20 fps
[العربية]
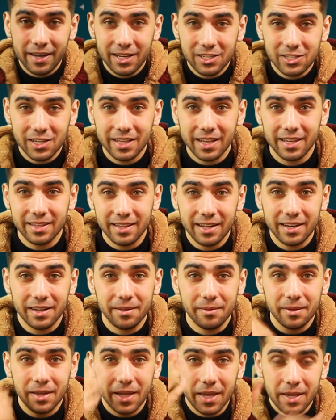ما عندناش هذه الاداه
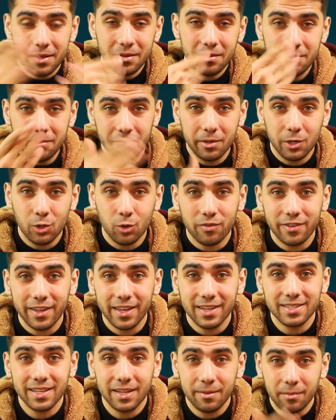اللي بيقروا
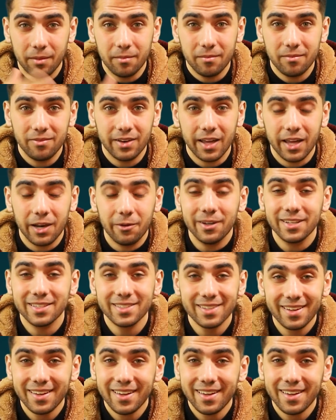فيها زي ما في القنوات،